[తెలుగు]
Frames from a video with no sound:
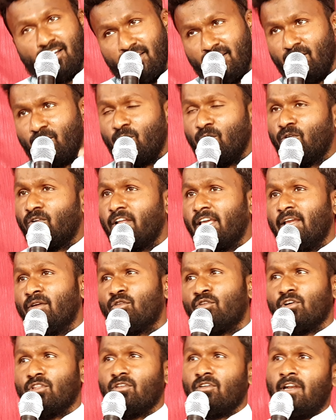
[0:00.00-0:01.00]
ఇంట్లో కూడా ఏ
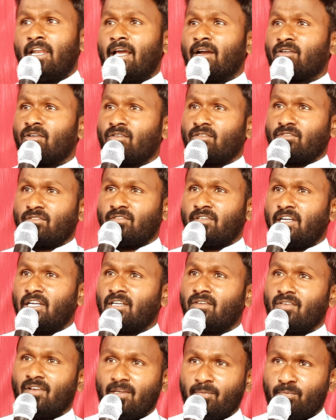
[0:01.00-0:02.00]
కొదవ లేకుండా
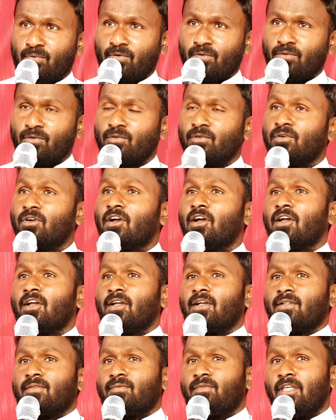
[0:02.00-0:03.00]
ఉండేటివి ఇప్పుడు
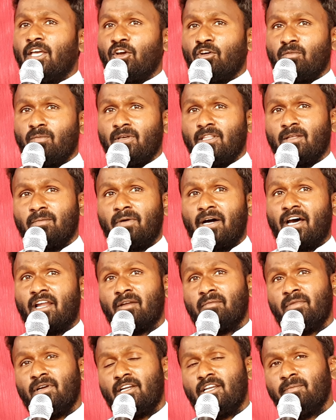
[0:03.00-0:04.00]
దేవుని మీద
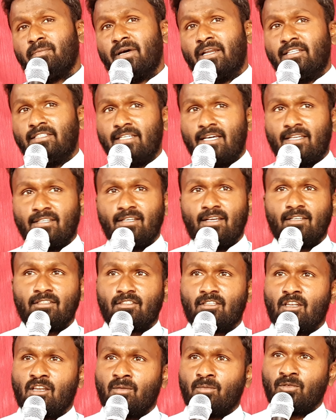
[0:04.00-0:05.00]
భారం పెట్టి పరిచయం
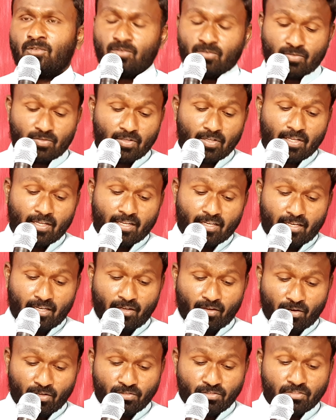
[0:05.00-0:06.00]
చేస్తున్నాము
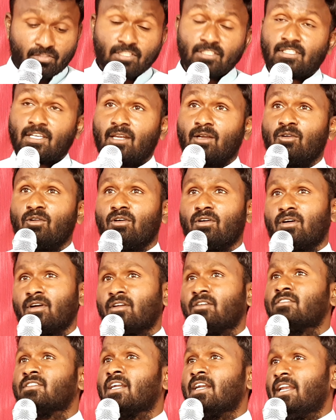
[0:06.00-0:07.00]
ఇంట్లో చూస్తే సరుకులు ఒక్కటి
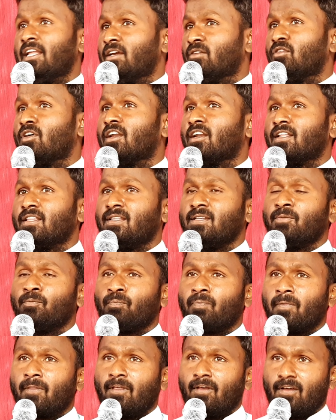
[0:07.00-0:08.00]
కూడా లేవు అన్నది
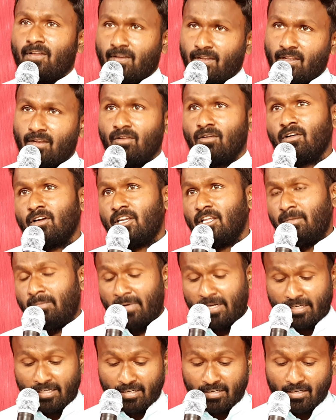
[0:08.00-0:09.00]
నేను ఒకటే
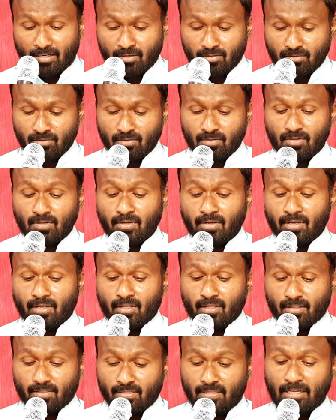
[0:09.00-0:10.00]
మాట అన్నాను
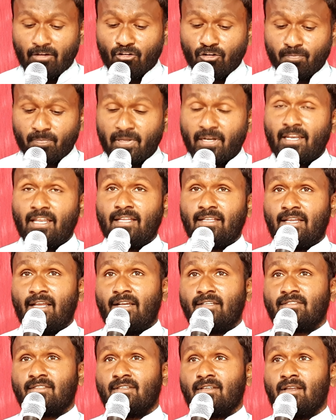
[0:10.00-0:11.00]
దేవుని పని నేను
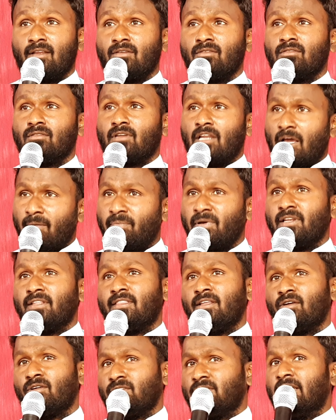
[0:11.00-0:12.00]
చేస్తున్నాను నా పని
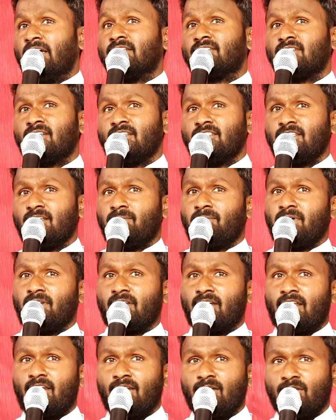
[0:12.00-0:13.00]
దేవుడు చేస్తాడని చెప్పాను
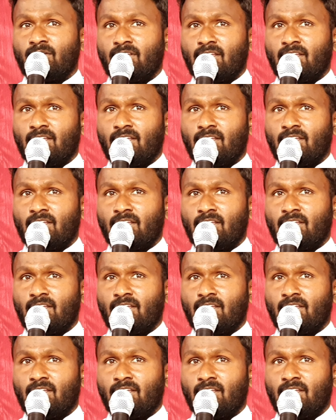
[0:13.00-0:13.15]
హలో